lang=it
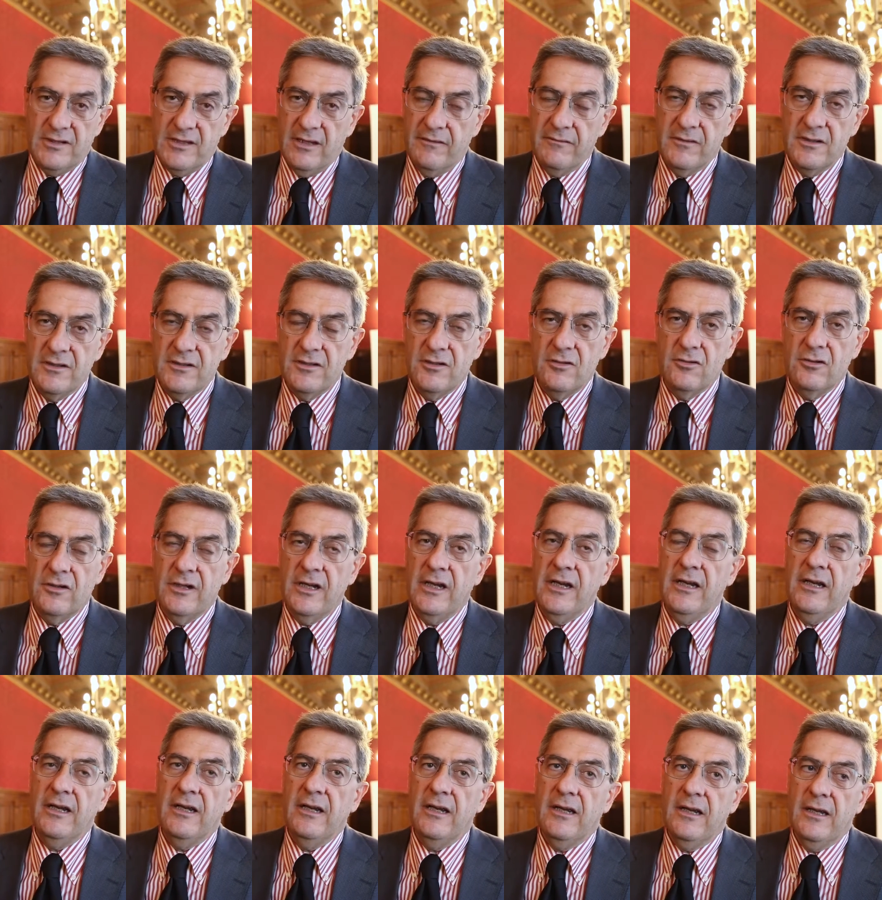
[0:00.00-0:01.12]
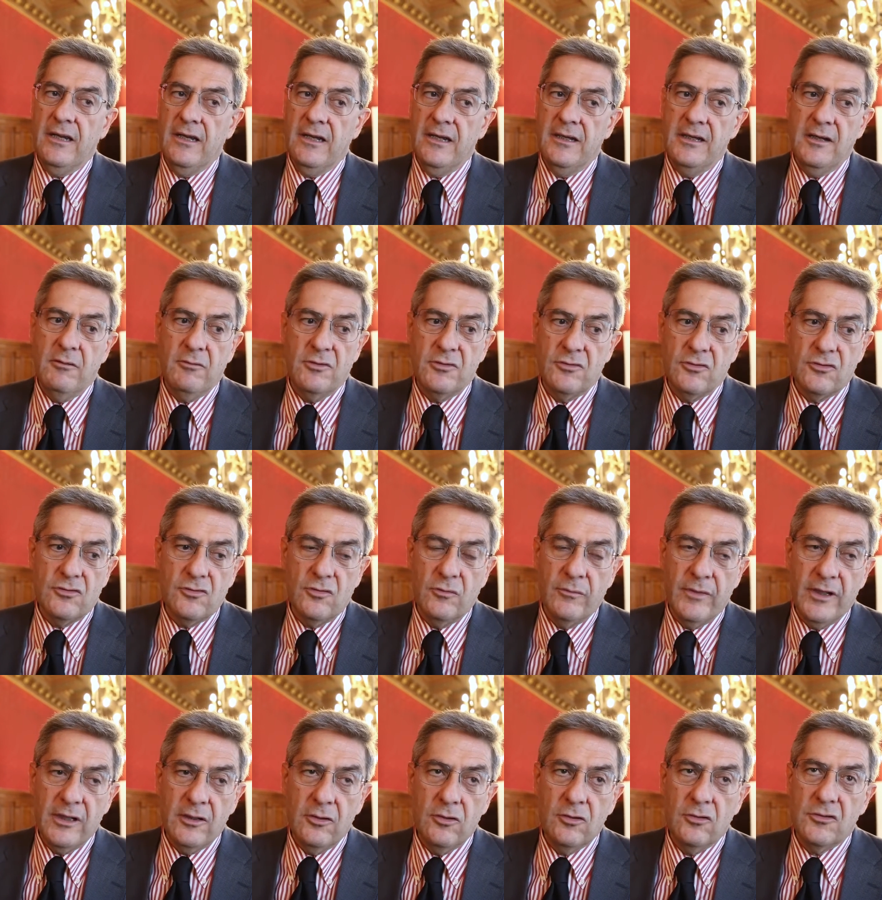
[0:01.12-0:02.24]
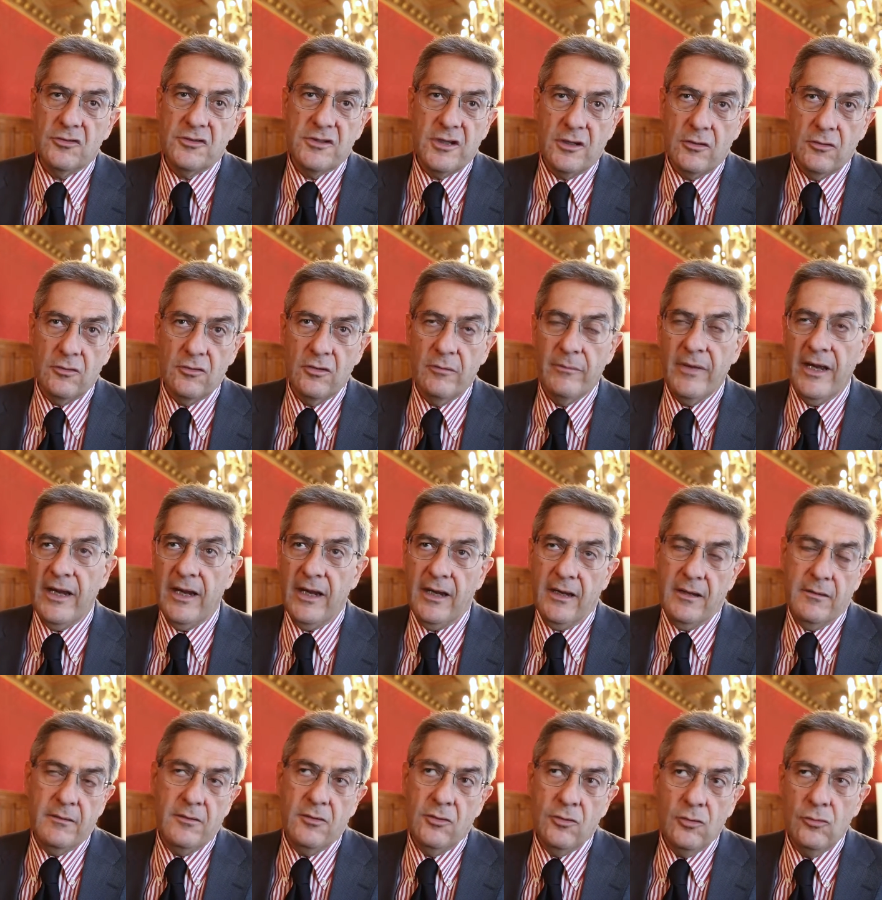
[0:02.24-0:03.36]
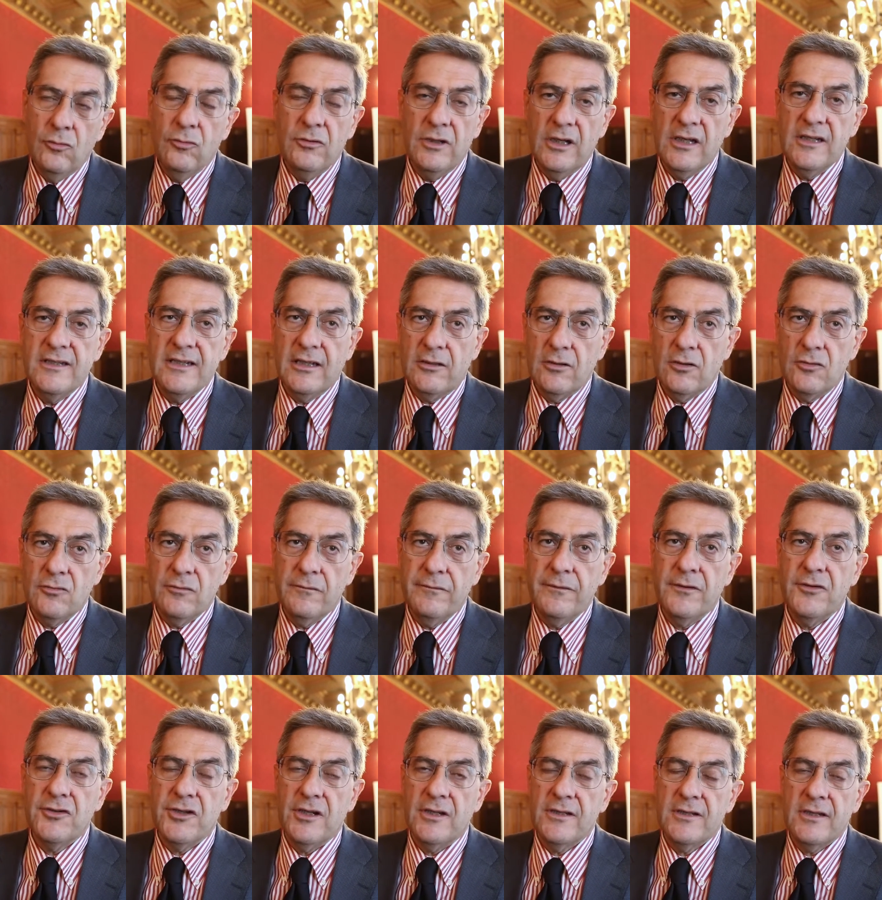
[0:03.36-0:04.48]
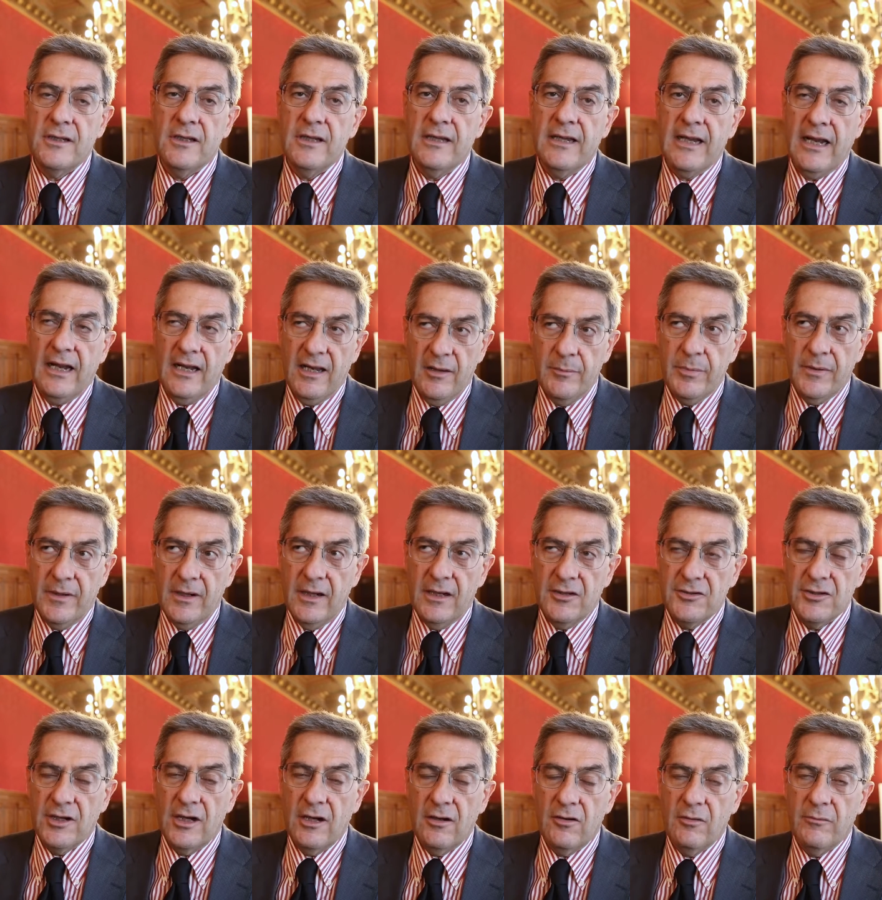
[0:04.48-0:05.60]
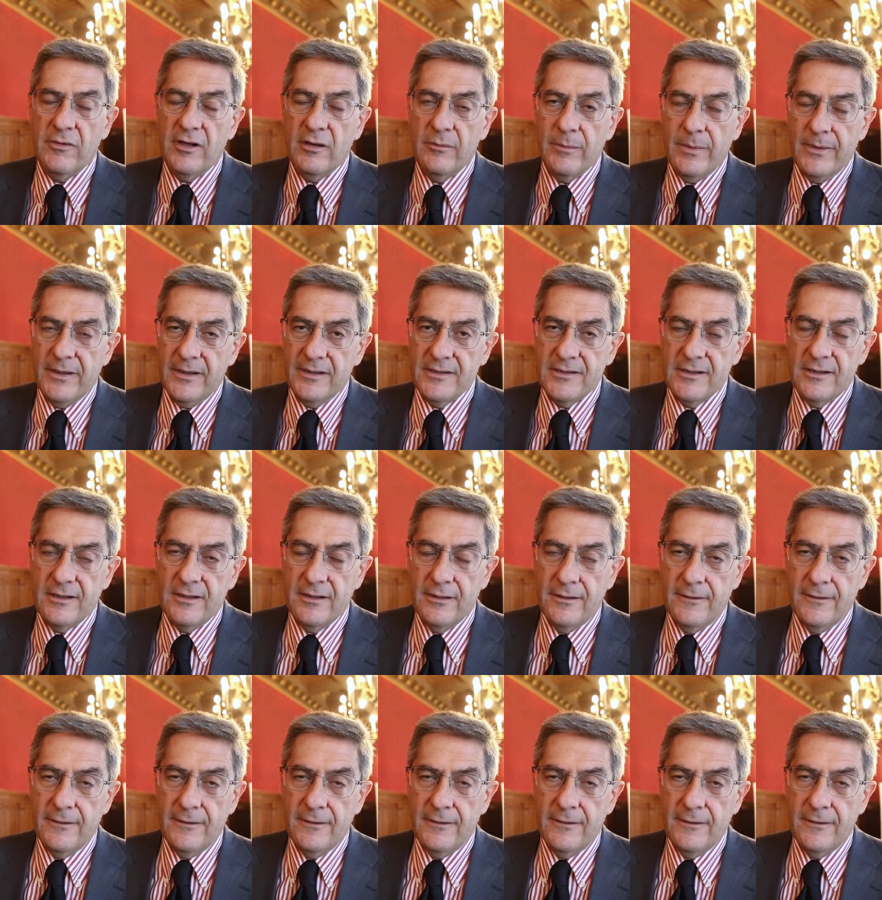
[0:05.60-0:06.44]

questa visione eh, di questo strumento, secondo me non utilizzato a sufficienza in Italia per rilanciare l'economia del Paese.